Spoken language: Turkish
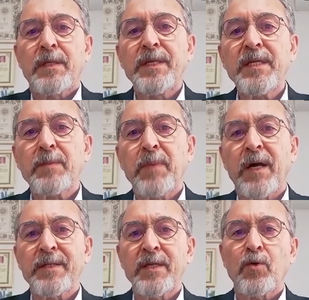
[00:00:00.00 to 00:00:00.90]
lignit
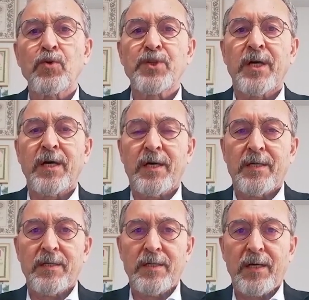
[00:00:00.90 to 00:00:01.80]
madeni ocağı
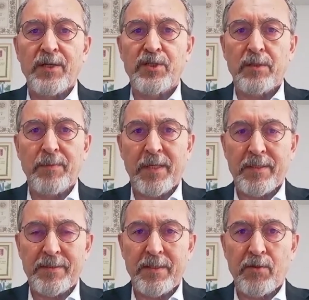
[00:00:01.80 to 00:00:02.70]

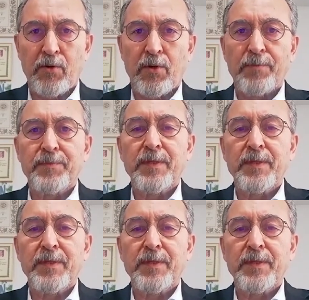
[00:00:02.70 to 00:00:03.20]
açılmak isteniyor.